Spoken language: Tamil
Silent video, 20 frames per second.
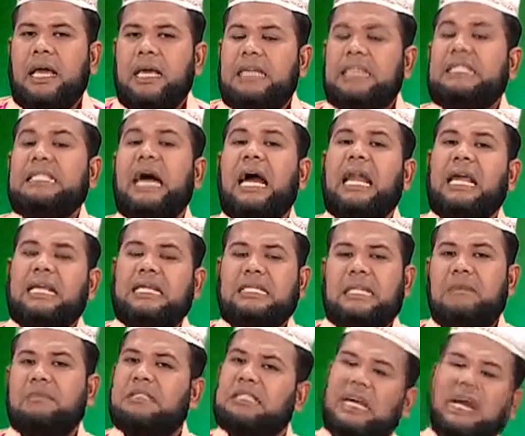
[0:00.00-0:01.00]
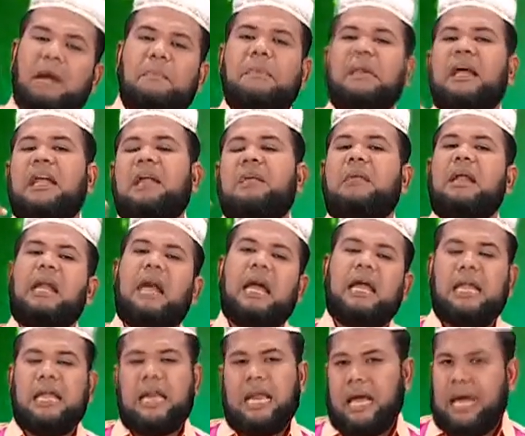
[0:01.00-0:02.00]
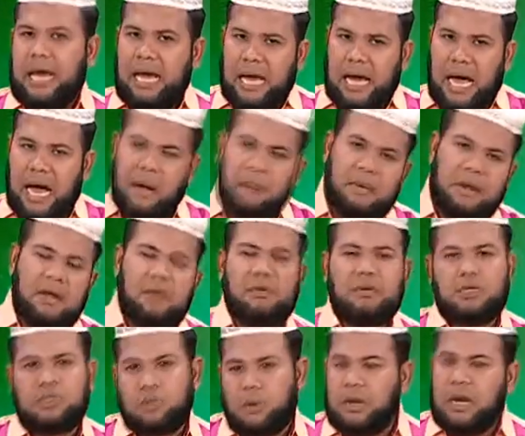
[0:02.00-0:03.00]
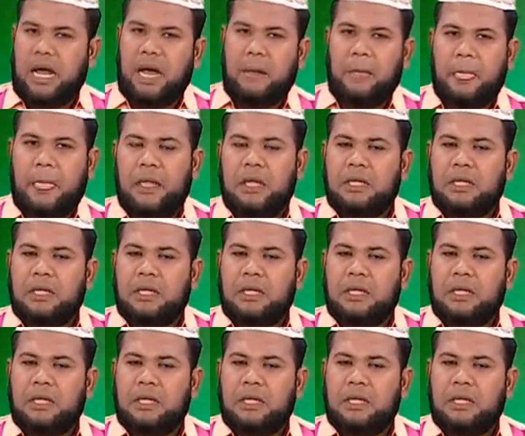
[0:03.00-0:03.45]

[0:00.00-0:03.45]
ஈசா அலி இஸ்லாம் சிகப்பு நிறமெல்லாம் இல்லை அப்படின்னு இவங்க சொல்கிறாங்க